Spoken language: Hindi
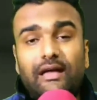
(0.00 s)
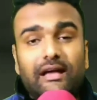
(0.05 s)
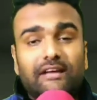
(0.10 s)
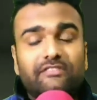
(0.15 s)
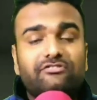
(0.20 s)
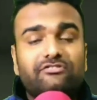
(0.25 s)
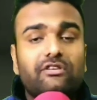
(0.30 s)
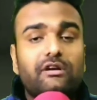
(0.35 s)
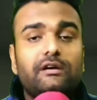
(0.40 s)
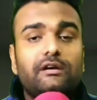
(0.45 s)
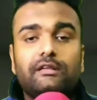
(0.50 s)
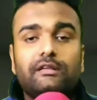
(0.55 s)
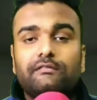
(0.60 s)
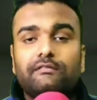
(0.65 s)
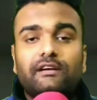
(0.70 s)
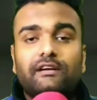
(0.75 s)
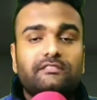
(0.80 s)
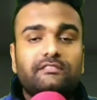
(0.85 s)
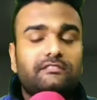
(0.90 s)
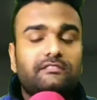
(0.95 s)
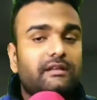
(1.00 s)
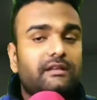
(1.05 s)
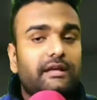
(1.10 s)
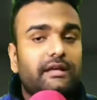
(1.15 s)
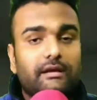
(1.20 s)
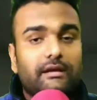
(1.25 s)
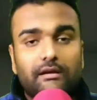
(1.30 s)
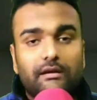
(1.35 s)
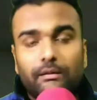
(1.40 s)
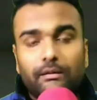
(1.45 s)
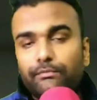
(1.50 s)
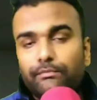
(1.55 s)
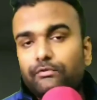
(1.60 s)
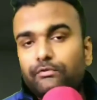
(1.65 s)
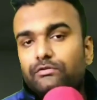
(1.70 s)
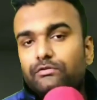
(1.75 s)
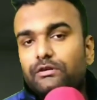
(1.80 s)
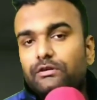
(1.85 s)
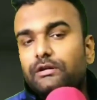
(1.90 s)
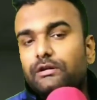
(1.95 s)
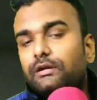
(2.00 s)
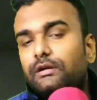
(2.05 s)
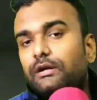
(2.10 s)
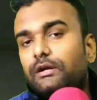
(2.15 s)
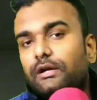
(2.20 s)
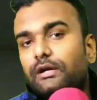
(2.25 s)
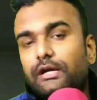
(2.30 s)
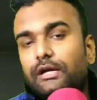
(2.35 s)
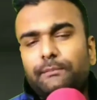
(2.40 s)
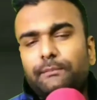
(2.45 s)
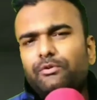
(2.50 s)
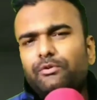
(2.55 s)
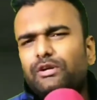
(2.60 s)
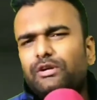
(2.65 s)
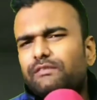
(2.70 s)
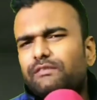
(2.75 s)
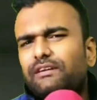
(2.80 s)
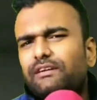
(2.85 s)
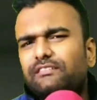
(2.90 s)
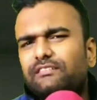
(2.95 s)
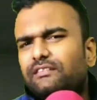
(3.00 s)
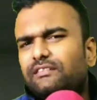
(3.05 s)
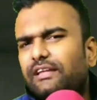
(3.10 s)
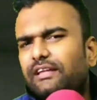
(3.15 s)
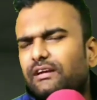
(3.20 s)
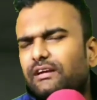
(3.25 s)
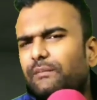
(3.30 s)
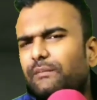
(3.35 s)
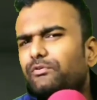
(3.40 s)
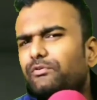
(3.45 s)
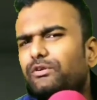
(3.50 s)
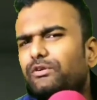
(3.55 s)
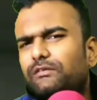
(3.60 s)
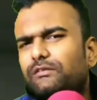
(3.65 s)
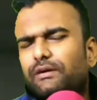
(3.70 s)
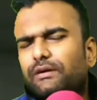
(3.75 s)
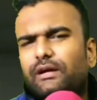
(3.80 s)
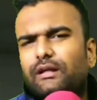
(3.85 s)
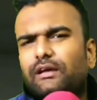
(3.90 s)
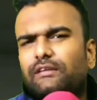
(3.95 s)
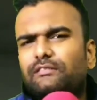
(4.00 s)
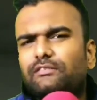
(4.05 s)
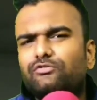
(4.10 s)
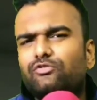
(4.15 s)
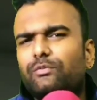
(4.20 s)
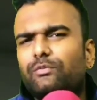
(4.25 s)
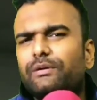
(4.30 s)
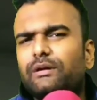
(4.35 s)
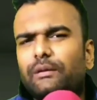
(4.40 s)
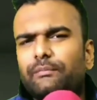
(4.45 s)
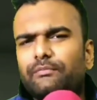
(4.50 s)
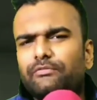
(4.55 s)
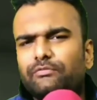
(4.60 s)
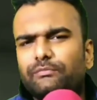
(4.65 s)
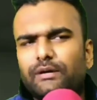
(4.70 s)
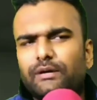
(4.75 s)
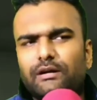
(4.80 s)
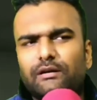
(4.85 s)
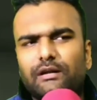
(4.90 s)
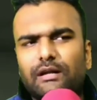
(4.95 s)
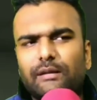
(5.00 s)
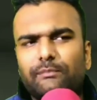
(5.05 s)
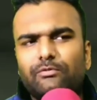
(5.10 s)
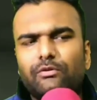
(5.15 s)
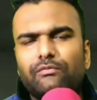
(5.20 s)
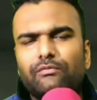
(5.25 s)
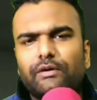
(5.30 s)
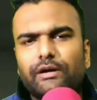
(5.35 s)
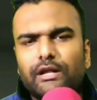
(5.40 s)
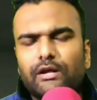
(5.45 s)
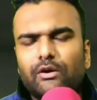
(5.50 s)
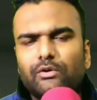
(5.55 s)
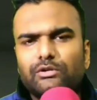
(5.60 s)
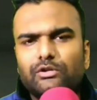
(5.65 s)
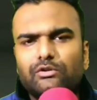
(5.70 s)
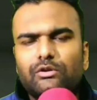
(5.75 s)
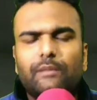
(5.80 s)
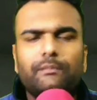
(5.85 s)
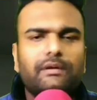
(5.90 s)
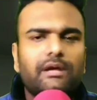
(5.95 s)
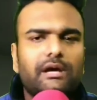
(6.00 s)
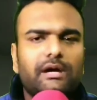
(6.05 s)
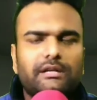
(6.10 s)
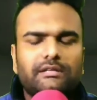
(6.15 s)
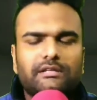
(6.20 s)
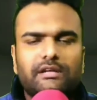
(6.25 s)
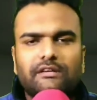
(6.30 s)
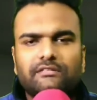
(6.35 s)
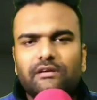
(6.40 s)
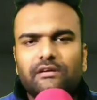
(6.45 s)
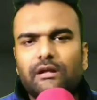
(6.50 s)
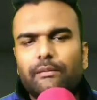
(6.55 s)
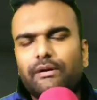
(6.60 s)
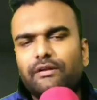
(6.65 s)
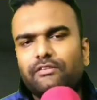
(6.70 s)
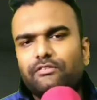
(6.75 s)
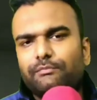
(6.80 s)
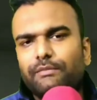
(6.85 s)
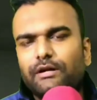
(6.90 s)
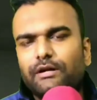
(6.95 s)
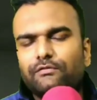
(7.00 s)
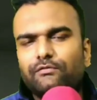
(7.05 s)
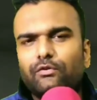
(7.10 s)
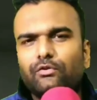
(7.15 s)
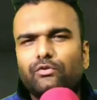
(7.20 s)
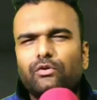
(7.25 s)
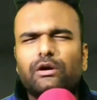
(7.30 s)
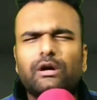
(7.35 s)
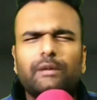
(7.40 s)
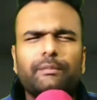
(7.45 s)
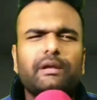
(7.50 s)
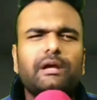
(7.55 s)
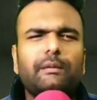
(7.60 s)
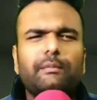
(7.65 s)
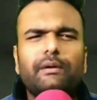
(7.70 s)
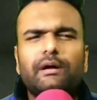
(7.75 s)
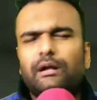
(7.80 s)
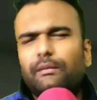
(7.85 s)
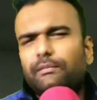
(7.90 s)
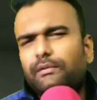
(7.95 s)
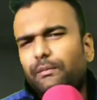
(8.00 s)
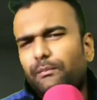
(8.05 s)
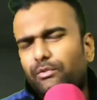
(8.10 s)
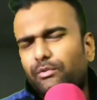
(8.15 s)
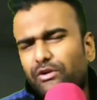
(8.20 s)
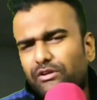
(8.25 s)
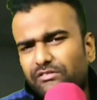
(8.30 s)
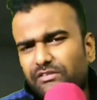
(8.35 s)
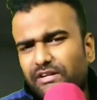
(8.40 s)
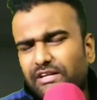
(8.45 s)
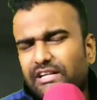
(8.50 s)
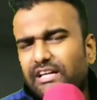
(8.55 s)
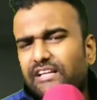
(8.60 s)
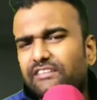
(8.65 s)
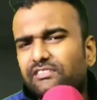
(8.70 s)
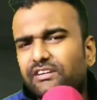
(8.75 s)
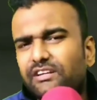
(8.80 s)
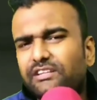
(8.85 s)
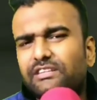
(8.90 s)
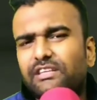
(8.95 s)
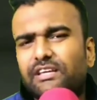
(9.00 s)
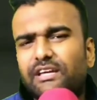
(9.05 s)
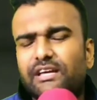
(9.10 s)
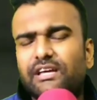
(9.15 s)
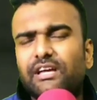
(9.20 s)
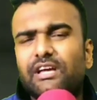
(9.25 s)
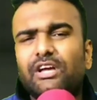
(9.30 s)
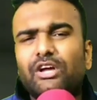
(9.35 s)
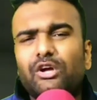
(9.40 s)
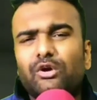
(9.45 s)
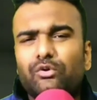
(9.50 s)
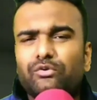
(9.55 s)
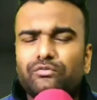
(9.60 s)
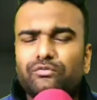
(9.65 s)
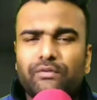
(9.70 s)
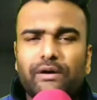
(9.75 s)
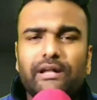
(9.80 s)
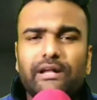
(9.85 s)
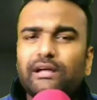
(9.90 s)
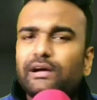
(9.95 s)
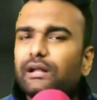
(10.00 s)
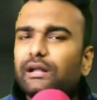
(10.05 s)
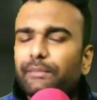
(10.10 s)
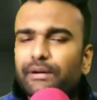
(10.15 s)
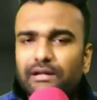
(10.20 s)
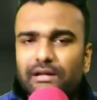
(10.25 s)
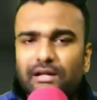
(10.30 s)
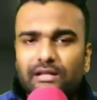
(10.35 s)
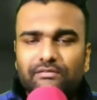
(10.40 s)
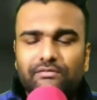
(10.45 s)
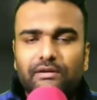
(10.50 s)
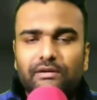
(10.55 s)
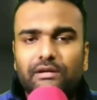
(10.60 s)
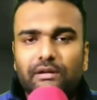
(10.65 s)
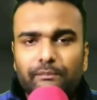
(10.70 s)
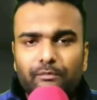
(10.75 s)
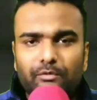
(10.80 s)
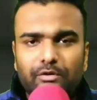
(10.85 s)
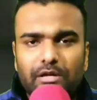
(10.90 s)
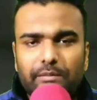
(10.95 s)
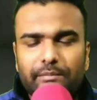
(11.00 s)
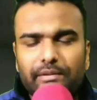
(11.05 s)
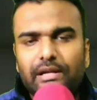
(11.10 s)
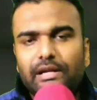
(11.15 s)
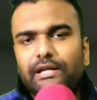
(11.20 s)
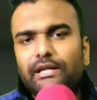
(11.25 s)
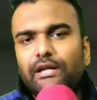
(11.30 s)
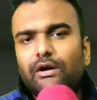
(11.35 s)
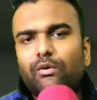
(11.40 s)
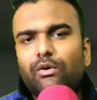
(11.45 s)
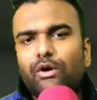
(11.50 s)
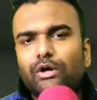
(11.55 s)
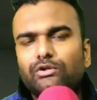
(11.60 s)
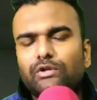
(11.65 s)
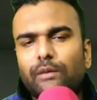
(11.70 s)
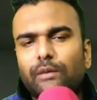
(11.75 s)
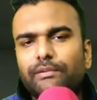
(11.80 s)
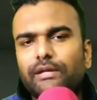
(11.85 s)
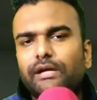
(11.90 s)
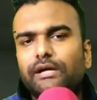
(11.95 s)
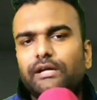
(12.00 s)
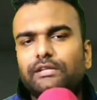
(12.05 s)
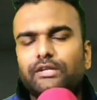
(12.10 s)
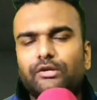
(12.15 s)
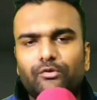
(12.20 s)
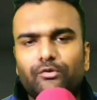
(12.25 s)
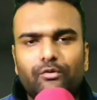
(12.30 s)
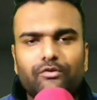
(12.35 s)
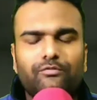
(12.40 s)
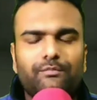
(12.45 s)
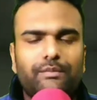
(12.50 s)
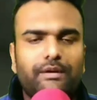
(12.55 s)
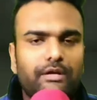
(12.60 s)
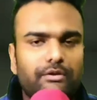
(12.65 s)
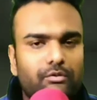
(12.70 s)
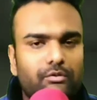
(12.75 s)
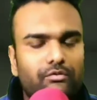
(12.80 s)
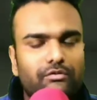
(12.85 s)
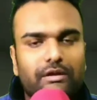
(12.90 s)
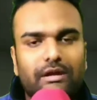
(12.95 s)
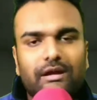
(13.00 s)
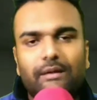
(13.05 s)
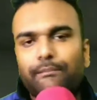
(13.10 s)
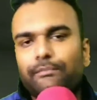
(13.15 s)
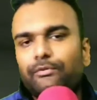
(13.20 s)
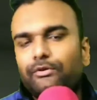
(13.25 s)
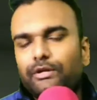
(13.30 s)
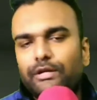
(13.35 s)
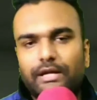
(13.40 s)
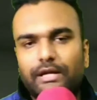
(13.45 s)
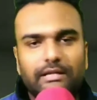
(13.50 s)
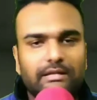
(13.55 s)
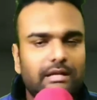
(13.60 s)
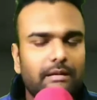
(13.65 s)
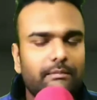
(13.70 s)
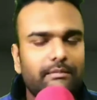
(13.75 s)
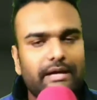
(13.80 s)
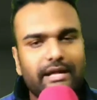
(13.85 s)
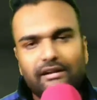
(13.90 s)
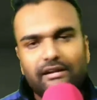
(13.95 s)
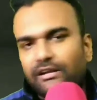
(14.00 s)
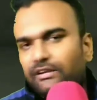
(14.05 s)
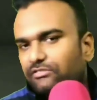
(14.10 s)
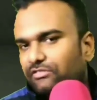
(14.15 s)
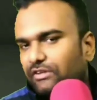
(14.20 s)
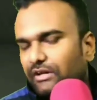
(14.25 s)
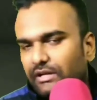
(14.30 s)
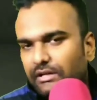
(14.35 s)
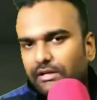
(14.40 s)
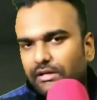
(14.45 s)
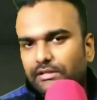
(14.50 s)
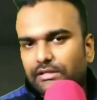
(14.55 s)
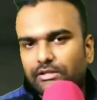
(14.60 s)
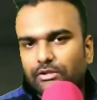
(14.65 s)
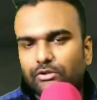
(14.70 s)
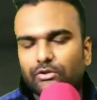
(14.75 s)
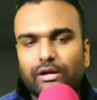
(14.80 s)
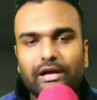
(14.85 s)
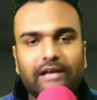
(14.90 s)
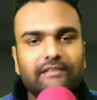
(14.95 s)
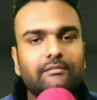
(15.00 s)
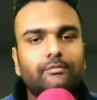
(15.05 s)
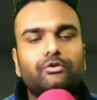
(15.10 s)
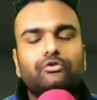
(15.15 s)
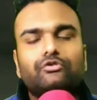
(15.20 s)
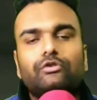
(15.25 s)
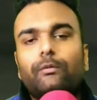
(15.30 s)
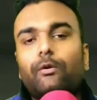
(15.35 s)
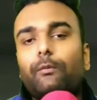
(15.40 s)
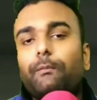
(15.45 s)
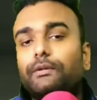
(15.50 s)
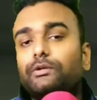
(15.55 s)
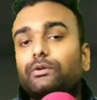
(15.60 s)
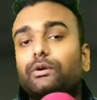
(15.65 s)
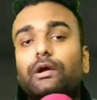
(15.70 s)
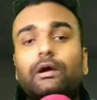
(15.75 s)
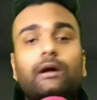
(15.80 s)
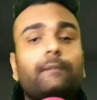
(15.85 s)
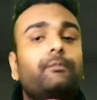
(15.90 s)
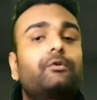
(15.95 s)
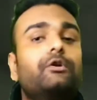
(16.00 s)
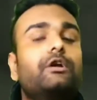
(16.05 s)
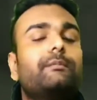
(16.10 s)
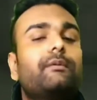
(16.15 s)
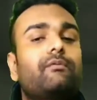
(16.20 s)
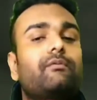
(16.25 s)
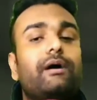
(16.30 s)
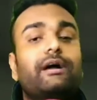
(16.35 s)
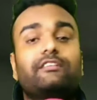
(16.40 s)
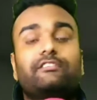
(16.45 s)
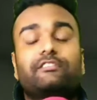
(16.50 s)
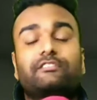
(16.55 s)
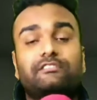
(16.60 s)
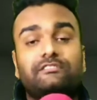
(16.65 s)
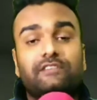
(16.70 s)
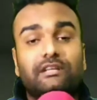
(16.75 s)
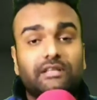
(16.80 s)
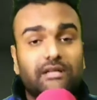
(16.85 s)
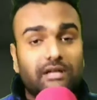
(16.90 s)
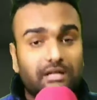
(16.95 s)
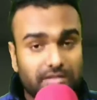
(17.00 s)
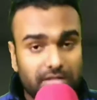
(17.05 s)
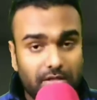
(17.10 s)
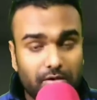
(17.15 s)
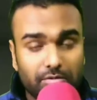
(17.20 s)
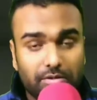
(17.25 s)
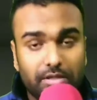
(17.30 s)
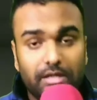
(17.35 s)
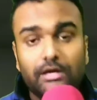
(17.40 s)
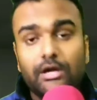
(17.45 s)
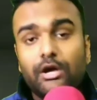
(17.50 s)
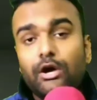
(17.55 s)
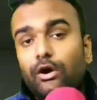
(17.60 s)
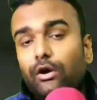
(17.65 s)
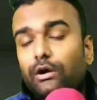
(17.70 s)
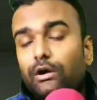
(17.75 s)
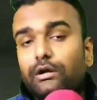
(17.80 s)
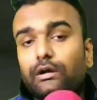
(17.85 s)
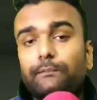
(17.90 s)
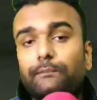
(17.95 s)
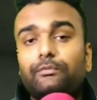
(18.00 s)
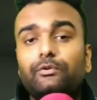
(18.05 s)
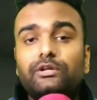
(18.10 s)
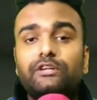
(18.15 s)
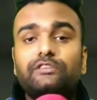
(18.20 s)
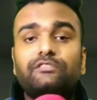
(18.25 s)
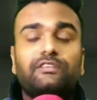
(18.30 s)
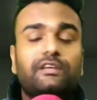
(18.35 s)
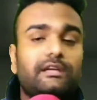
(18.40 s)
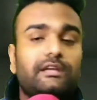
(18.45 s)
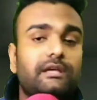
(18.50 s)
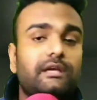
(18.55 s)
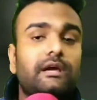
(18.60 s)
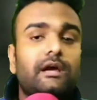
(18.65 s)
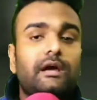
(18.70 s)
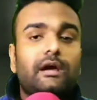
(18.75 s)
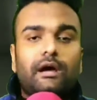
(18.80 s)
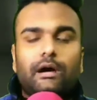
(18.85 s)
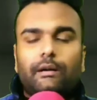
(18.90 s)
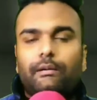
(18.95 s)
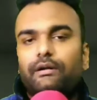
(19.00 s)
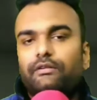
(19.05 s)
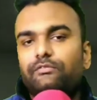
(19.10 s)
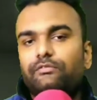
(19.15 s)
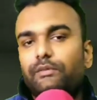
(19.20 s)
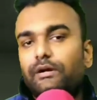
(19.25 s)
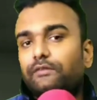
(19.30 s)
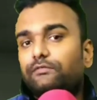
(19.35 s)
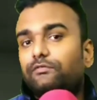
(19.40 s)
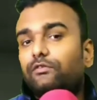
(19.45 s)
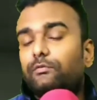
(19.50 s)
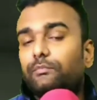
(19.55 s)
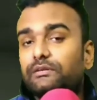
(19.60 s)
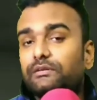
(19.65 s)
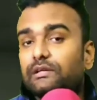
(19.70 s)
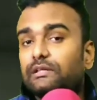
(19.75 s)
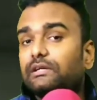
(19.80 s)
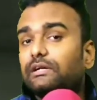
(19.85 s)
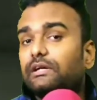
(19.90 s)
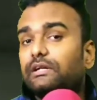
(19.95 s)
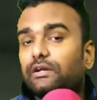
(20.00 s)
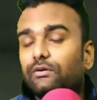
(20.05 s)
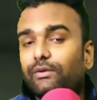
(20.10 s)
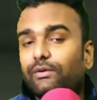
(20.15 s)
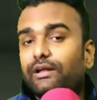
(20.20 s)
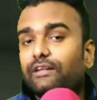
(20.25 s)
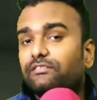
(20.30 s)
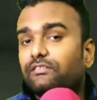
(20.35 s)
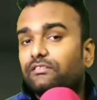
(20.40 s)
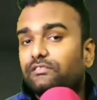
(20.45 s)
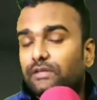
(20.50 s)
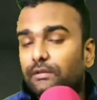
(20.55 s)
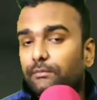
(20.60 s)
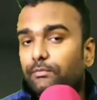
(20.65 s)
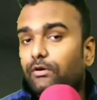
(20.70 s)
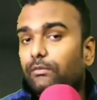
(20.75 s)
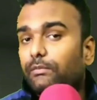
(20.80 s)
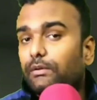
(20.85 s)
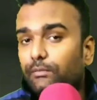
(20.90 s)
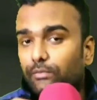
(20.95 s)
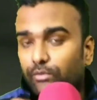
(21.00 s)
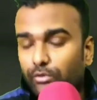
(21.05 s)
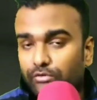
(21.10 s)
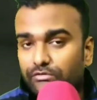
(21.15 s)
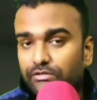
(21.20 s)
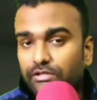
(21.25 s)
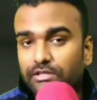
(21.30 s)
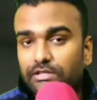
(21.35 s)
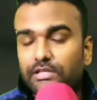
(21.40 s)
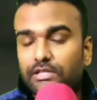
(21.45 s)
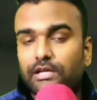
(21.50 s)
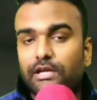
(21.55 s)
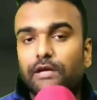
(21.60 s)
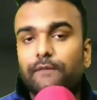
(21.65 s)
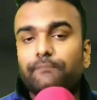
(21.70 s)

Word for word: एक्स्ट्रा डिवाइसेस लाइक कंप्यूटर इनपुट डिवाइसेस लाइक कंप्यूटर वगैरह ऐसे जो भी हम स्मार्ट लैपटॉप वगैरह होते हैं तो हम क्या करते हैं अक्सर हमारे स्मार्टफोन को कभी कभार हम कंप्यूटर से अटैच करते हैं कुछ फाइल अगर हमें ट्रांसफर कंप्यूटर में लेना होगा तो हम क्या करते हैं यूएसबी के थ्रू से कंप्यूटर के अंदर हम डायरेक्टली शेयर कर देते हैं तो ऐसे में दोस्तों आपको पता हो कि कंप्यूटर में वायरसेस की ज़्यादा खतरा होता है और कंप्यूटर से ही हमारे स्मार्टफोन में ज़्यादा करके वायरसेस की प्रॉब्लम हो सकती